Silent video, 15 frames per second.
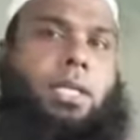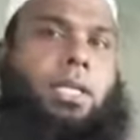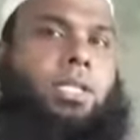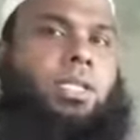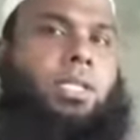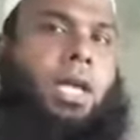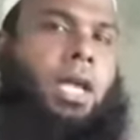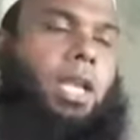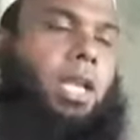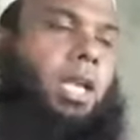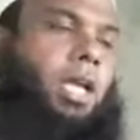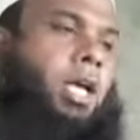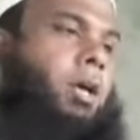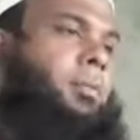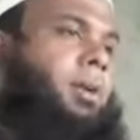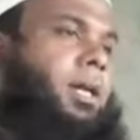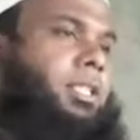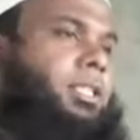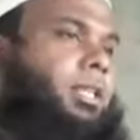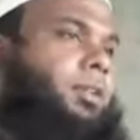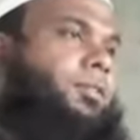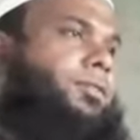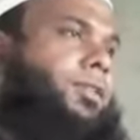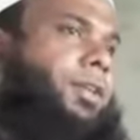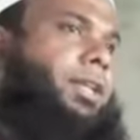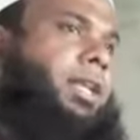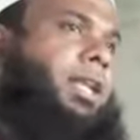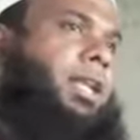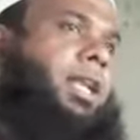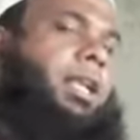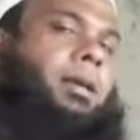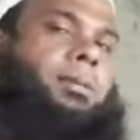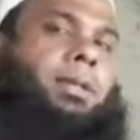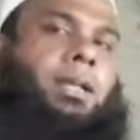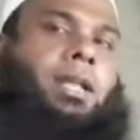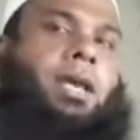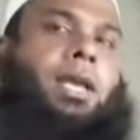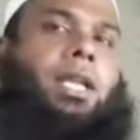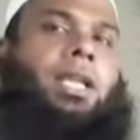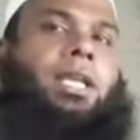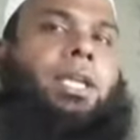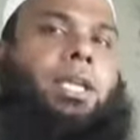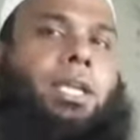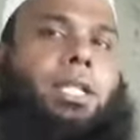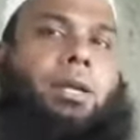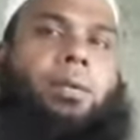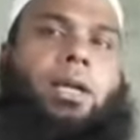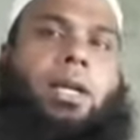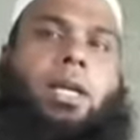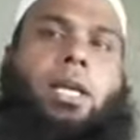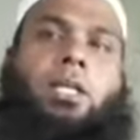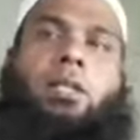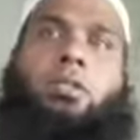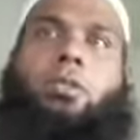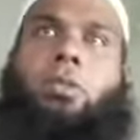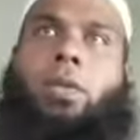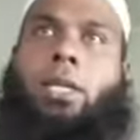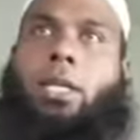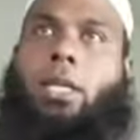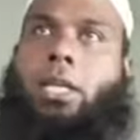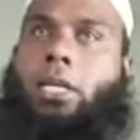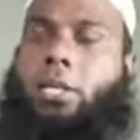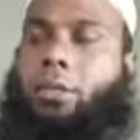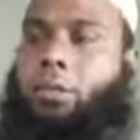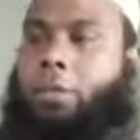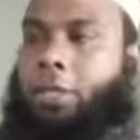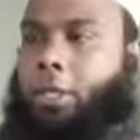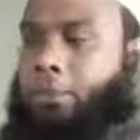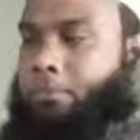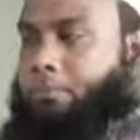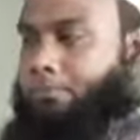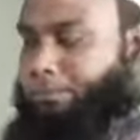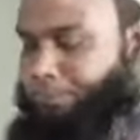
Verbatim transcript: ইনশা আল্লাহ মা তৌফিক ইল্লা বিল্লা আলহি তাওয়াক্কাল তুয়া উনিফ